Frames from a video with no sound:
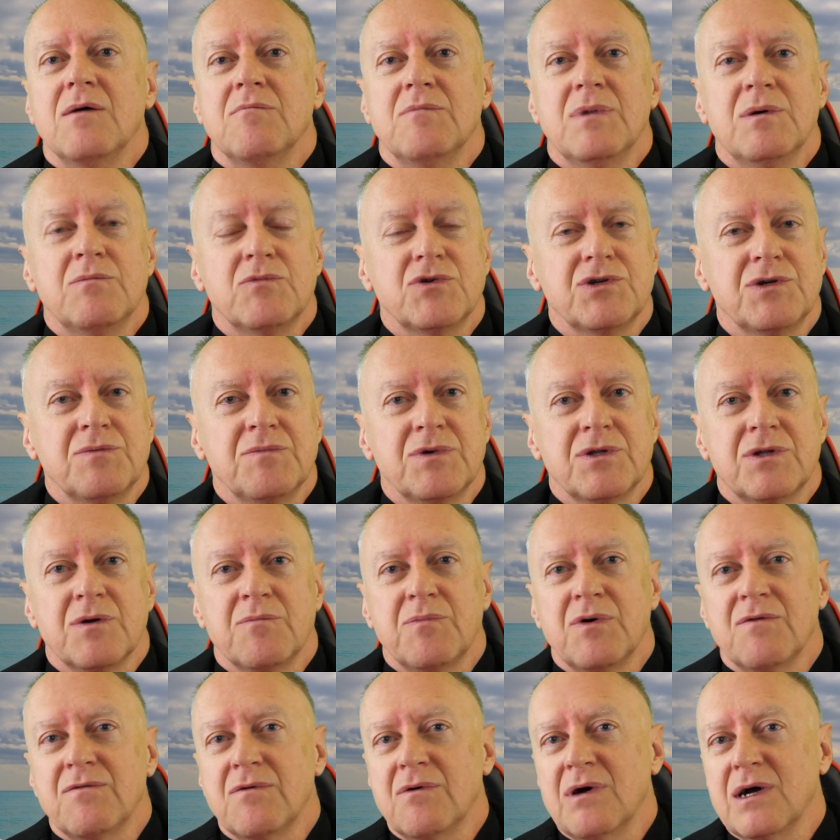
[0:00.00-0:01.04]
My musimy to
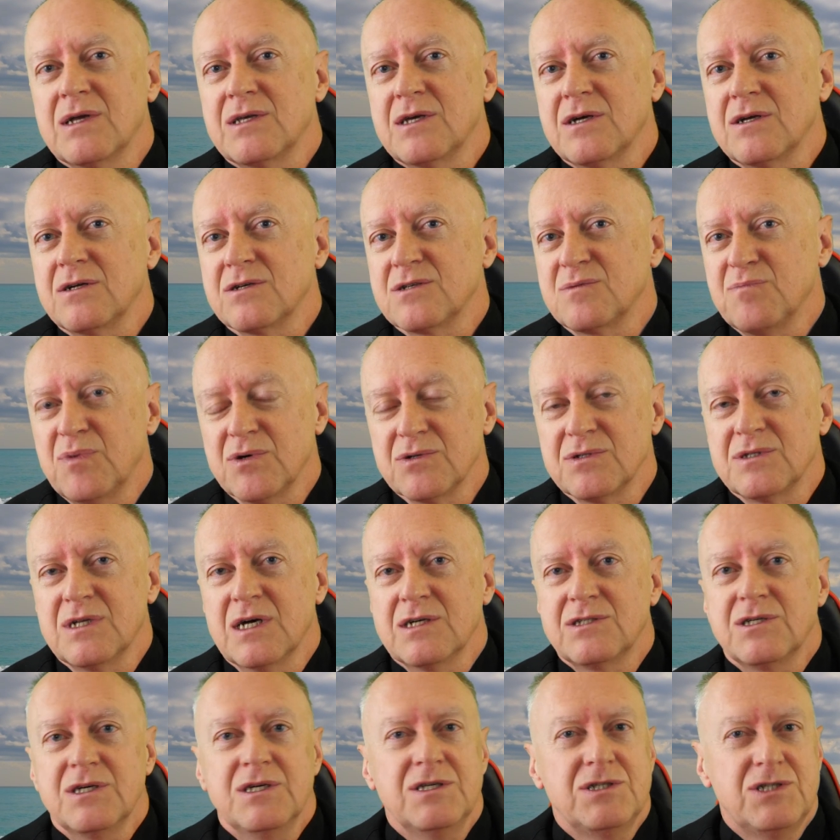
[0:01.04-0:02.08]
powołanie
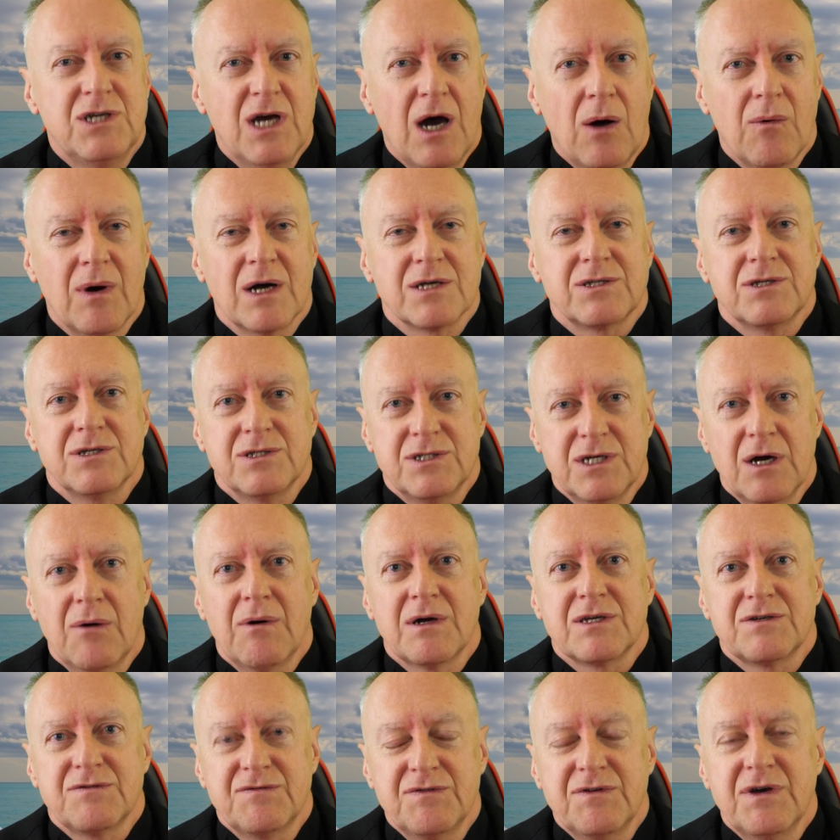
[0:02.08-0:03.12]
rozpoznać i działać,
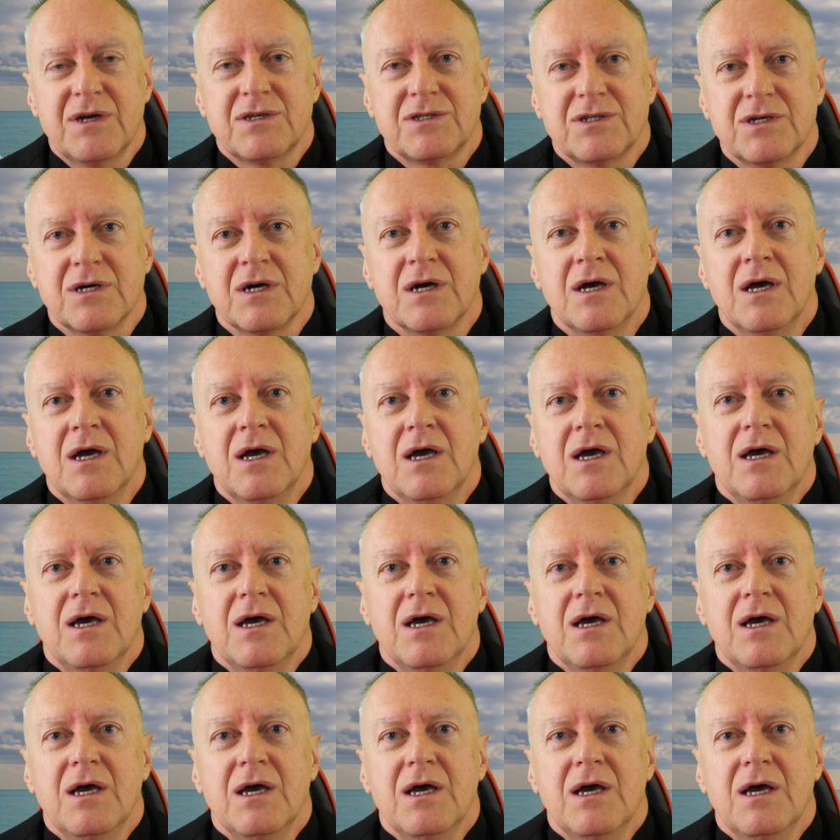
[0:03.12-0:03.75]
działać w świecie.